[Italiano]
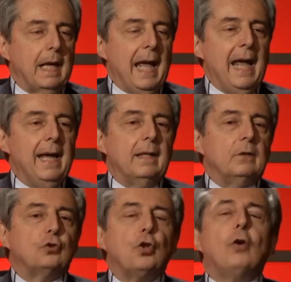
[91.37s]
è
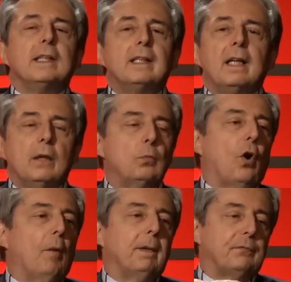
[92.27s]
ciò che
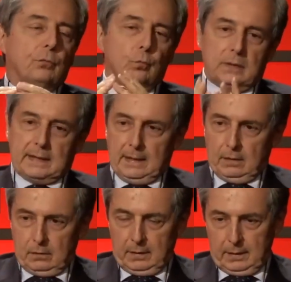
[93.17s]
dell'Europa
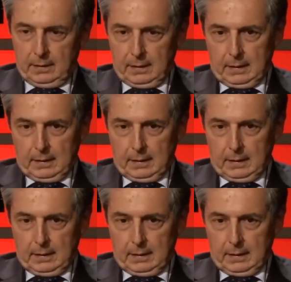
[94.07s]
funziona